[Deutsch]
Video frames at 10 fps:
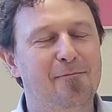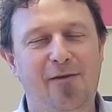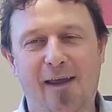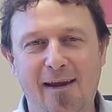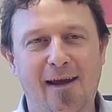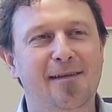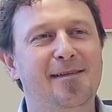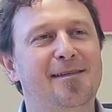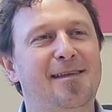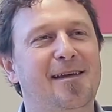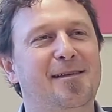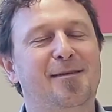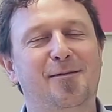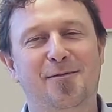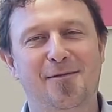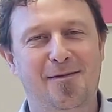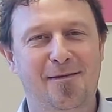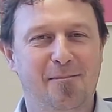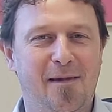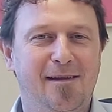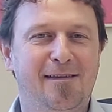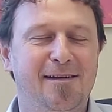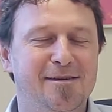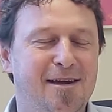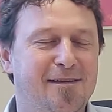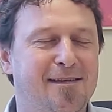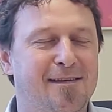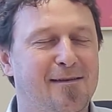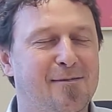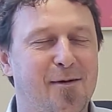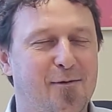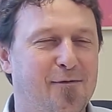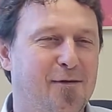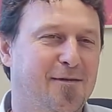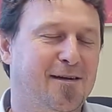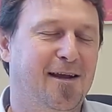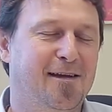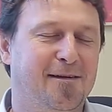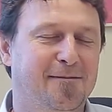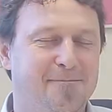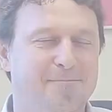Pflegeassistenz und medizinische Assistenzberufe und dergleichen.